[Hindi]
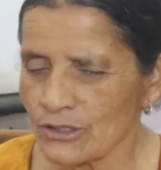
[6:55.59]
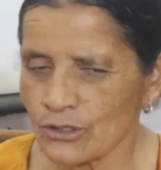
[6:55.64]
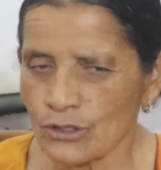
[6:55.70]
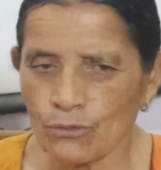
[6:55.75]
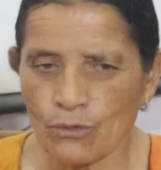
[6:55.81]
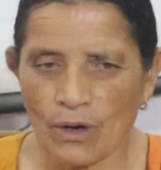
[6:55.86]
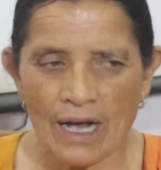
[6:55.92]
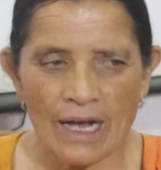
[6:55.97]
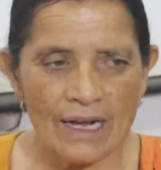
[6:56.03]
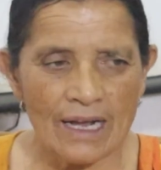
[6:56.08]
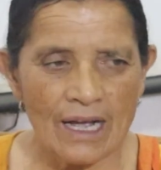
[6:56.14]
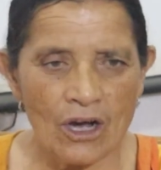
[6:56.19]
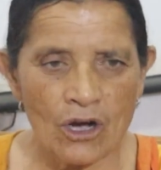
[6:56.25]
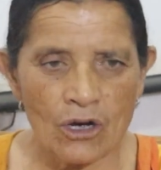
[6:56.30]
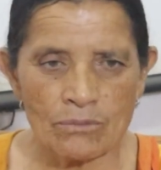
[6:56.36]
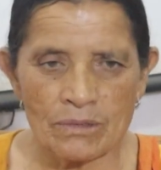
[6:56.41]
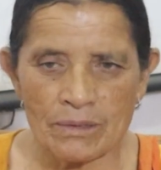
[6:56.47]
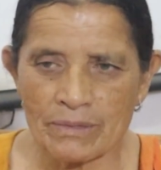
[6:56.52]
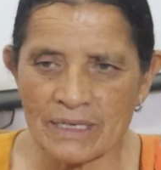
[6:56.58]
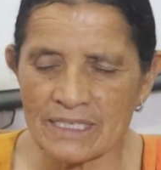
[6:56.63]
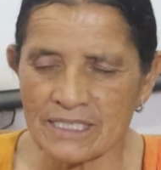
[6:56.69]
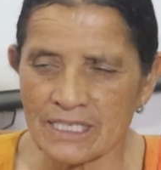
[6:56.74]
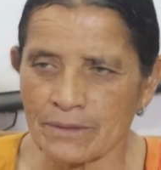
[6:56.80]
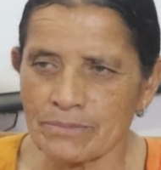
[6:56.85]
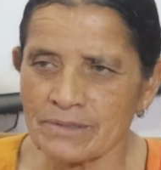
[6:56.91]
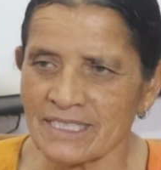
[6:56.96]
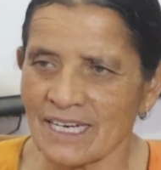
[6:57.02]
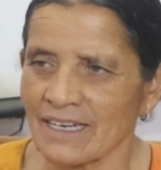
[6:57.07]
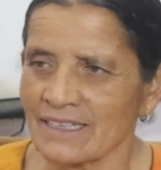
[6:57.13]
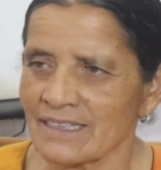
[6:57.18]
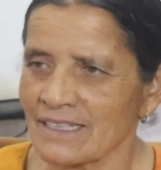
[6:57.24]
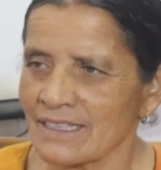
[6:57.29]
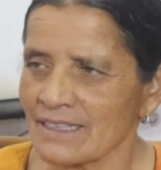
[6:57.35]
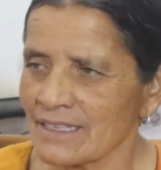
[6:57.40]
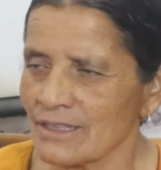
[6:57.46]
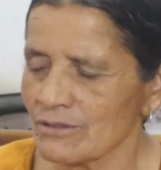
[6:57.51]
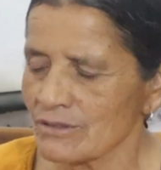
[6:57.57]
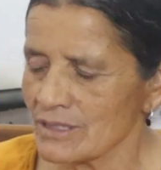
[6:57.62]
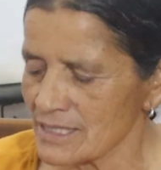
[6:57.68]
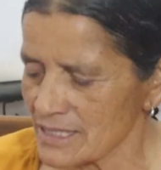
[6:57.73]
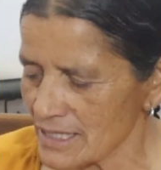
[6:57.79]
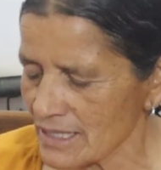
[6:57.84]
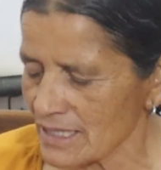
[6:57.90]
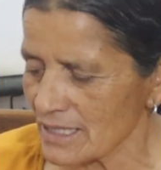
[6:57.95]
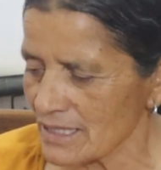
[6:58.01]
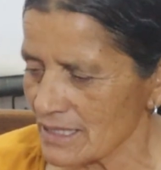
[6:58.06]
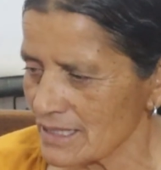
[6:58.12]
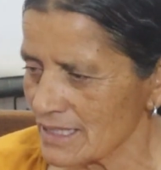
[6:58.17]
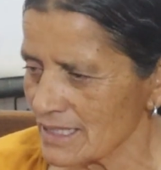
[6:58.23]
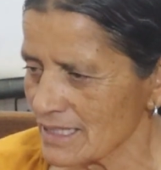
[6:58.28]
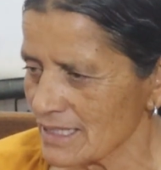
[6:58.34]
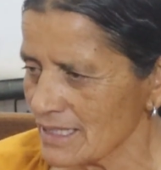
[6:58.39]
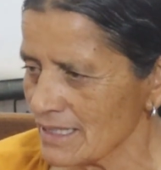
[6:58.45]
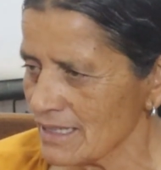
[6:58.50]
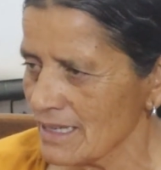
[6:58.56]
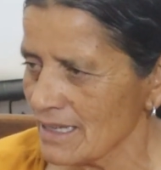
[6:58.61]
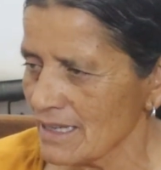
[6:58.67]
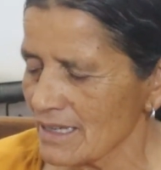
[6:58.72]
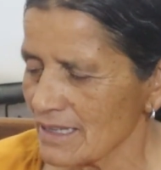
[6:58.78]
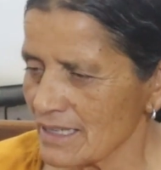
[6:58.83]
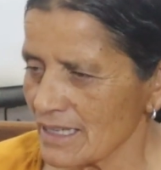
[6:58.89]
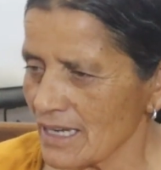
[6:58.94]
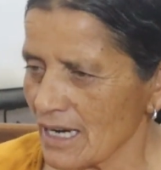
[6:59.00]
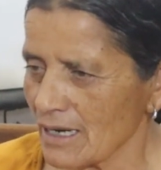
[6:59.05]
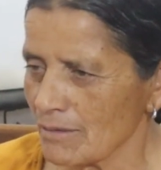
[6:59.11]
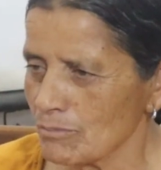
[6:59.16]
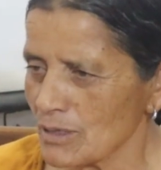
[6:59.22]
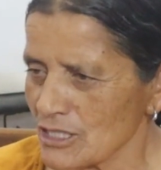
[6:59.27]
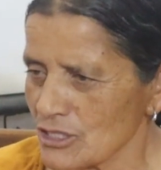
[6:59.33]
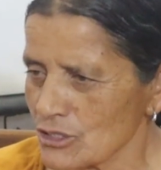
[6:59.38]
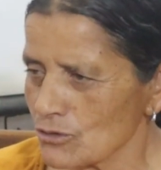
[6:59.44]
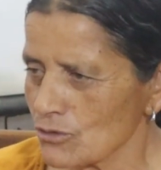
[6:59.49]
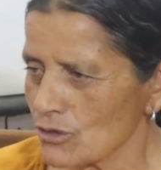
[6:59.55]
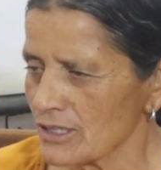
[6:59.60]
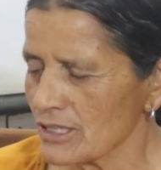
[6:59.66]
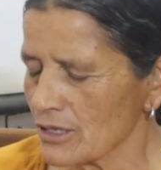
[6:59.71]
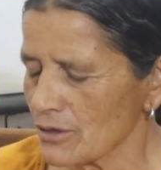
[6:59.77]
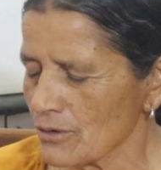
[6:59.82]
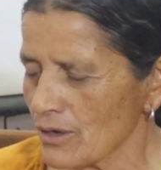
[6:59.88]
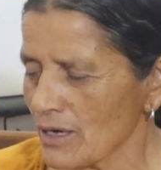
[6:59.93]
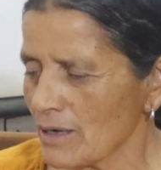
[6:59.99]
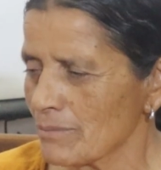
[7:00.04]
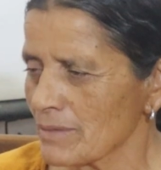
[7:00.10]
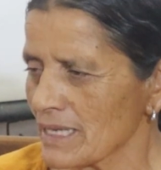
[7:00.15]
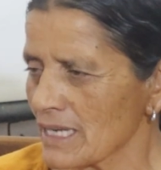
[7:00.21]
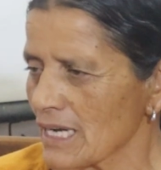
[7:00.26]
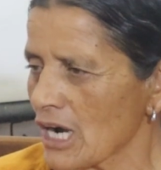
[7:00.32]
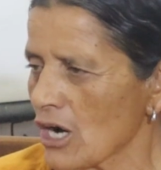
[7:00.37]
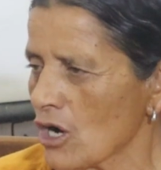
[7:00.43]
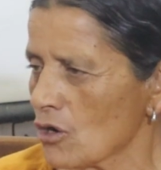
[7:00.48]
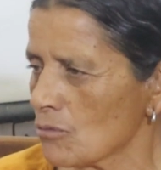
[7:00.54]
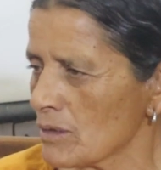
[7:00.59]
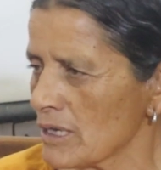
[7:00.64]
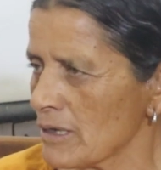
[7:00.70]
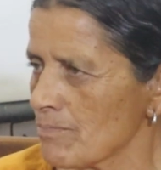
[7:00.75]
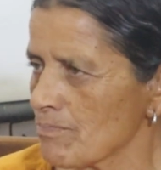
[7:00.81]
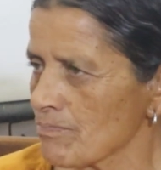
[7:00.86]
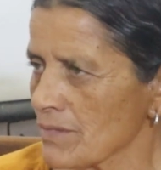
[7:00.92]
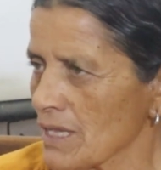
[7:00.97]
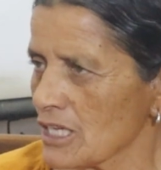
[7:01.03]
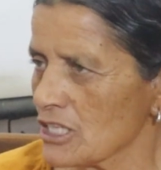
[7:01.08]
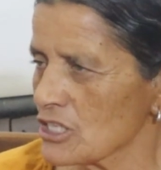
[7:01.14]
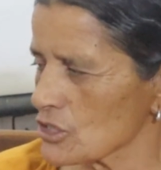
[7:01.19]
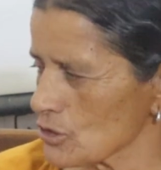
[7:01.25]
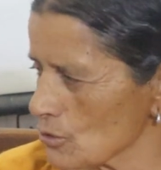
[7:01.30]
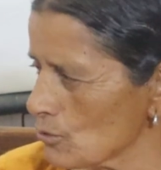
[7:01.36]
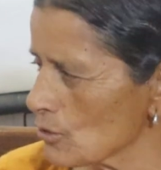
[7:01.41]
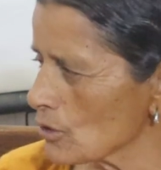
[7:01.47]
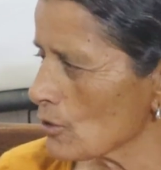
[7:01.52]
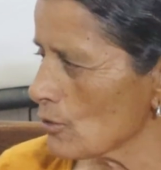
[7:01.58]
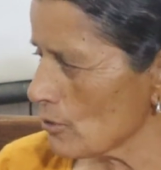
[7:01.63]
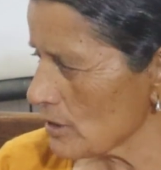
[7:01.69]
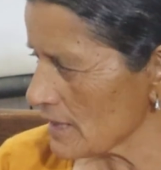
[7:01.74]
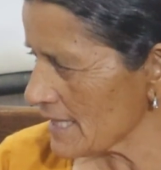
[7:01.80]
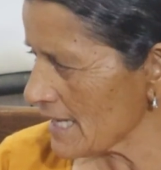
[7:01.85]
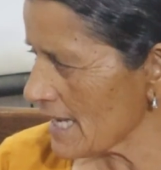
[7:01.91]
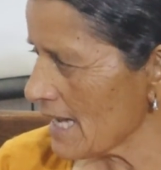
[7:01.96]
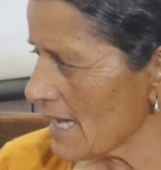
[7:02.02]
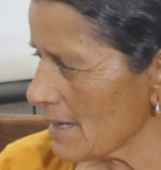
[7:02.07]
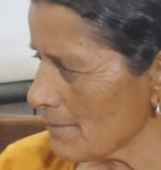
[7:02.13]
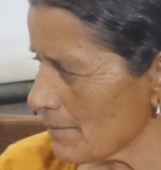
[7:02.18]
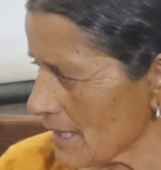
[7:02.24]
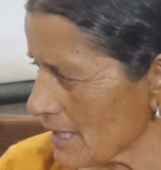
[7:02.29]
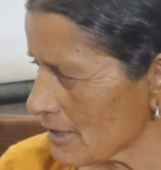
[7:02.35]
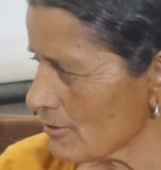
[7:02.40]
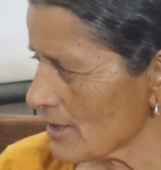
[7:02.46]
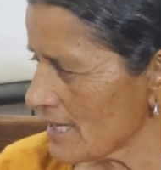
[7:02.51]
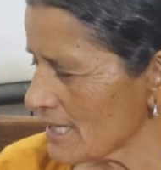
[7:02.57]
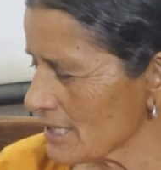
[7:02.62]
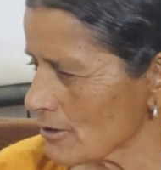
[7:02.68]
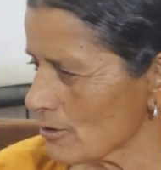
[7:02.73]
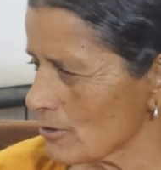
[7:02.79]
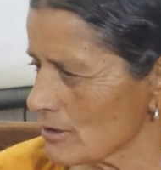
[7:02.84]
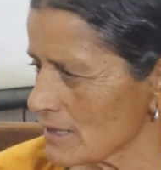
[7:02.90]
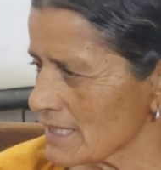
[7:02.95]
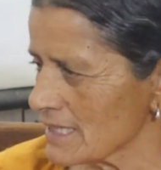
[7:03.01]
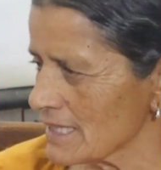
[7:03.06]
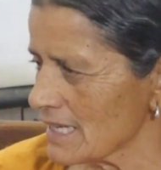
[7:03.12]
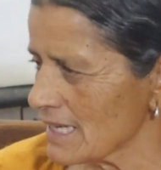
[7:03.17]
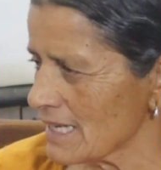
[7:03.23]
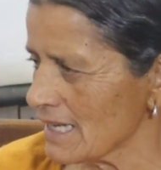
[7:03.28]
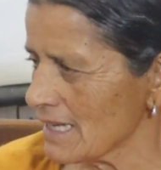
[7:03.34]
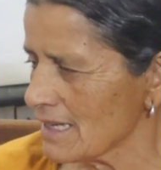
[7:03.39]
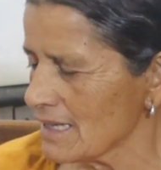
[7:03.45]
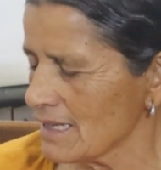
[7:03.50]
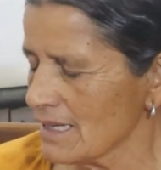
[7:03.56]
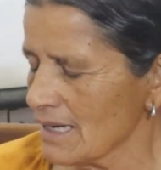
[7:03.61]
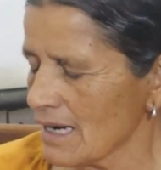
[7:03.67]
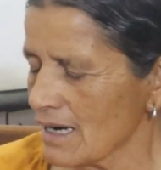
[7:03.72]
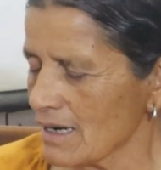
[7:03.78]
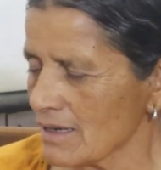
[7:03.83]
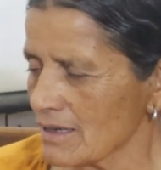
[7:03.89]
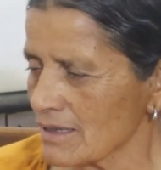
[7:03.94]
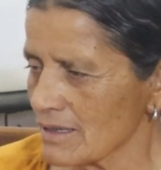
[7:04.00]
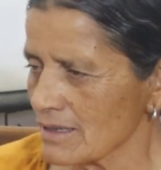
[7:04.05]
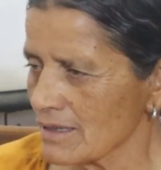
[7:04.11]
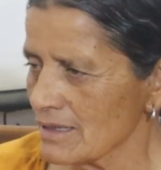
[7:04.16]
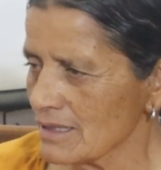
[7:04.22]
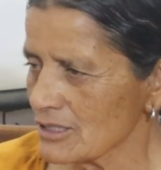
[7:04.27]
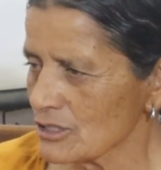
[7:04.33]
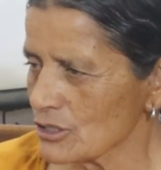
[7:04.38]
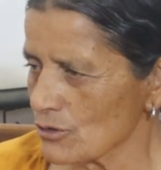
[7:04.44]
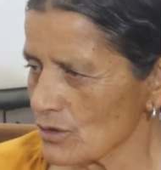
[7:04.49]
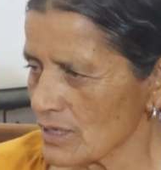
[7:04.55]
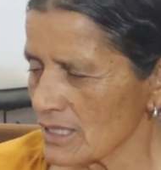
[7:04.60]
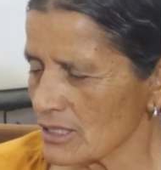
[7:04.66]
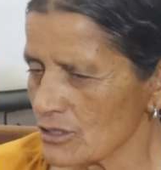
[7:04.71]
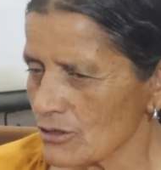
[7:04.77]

तो वहाँ गाँव में मैं जब जाती थी उनसे कहती थी कि अब बच्चों को देखो हमने गाँव में स्कूल खोल दिया है बालवाड़ी खोल दी है हम्म। और छोटे